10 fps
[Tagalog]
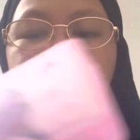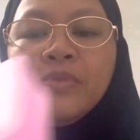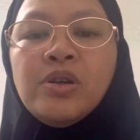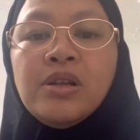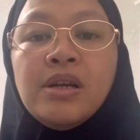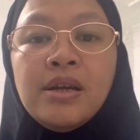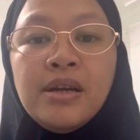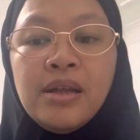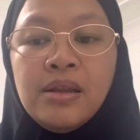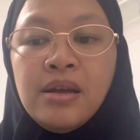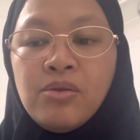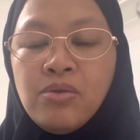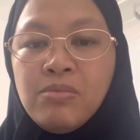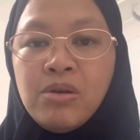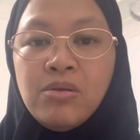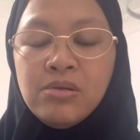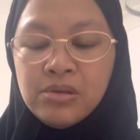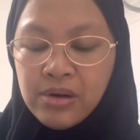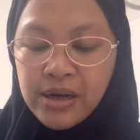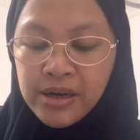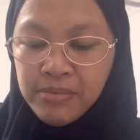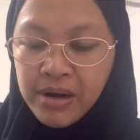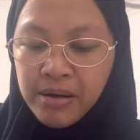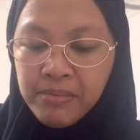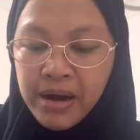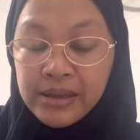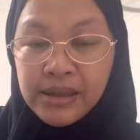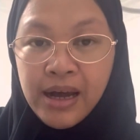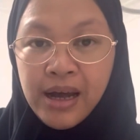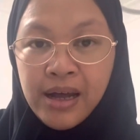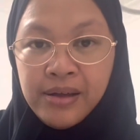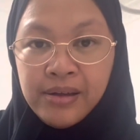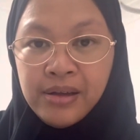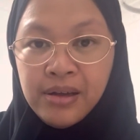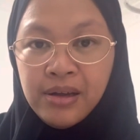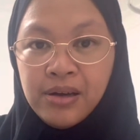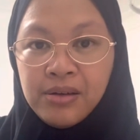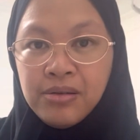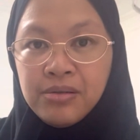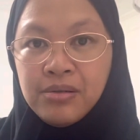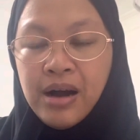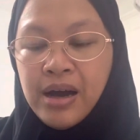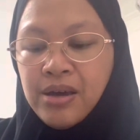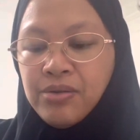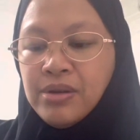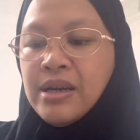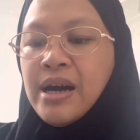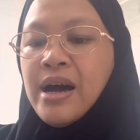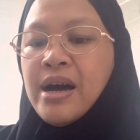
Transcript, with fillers: So, tignan natin kung magugustuhan ng mga bata kung ayaw nila